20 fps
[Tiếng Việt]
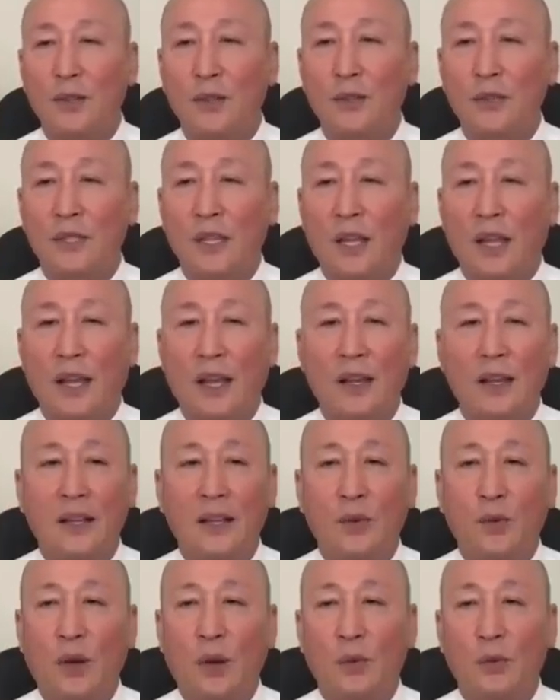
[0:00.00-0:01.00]
chú sẽ
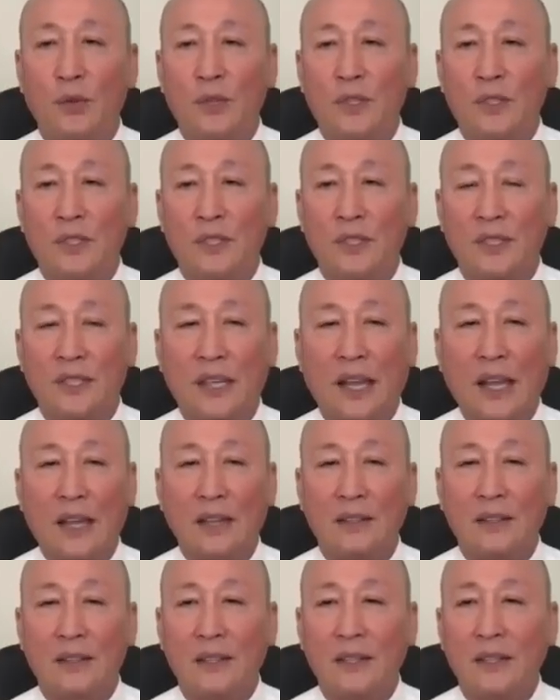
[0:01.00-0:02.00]
đi qua một chương trình
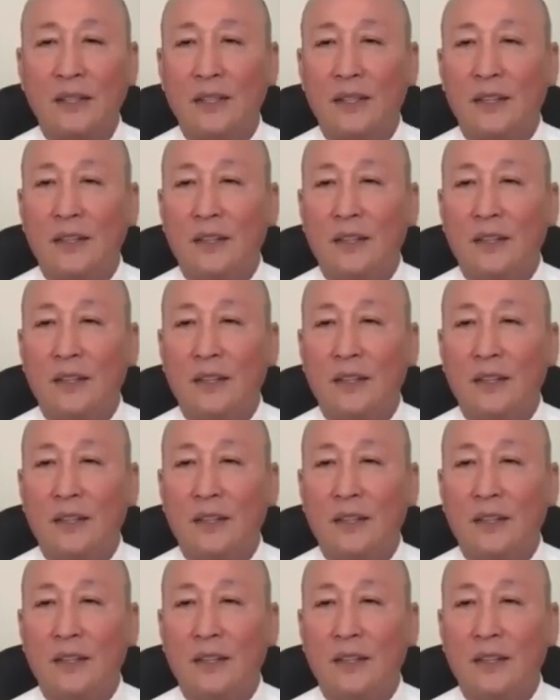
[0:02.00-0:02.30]
khác nữa,